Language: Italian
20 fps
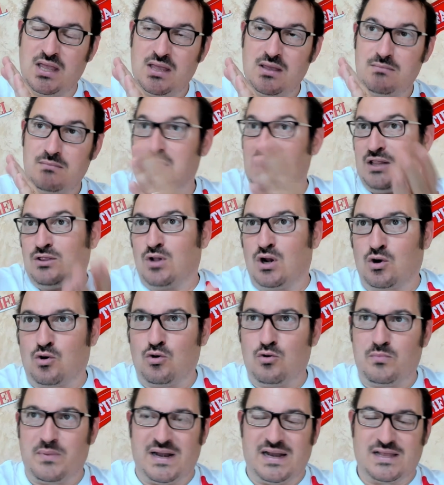dando la
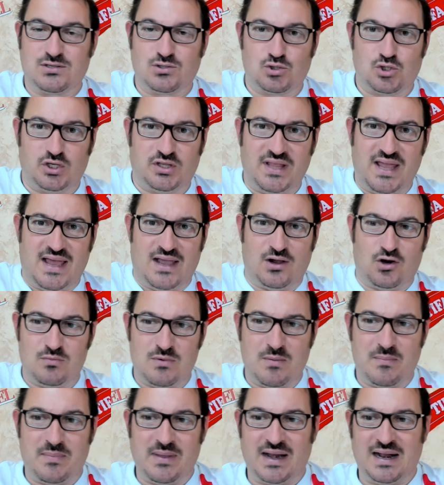colpa alla società, come
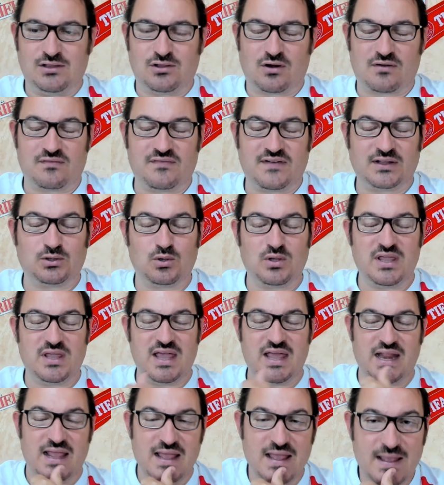peraltro ha fatto
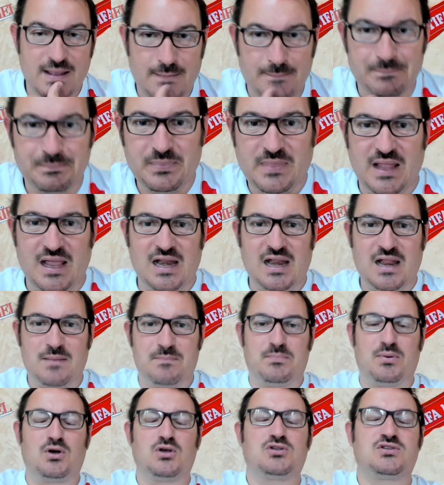ieri nel
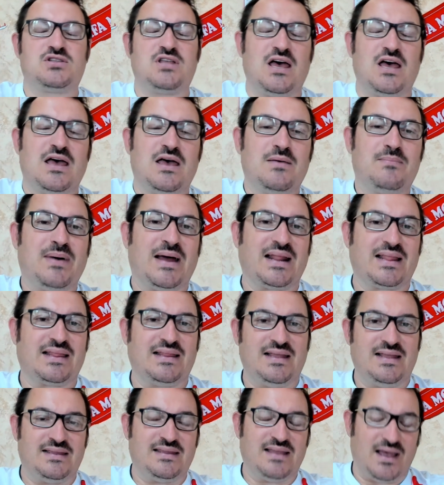post
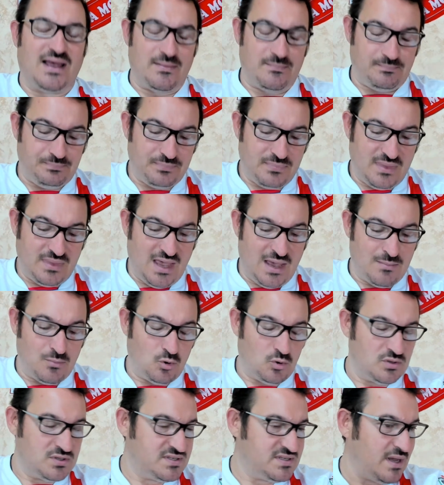partita a
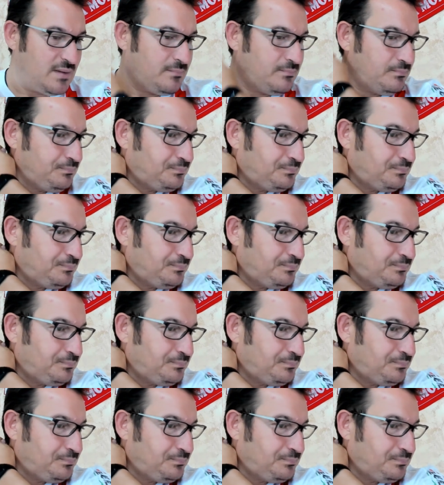Monza.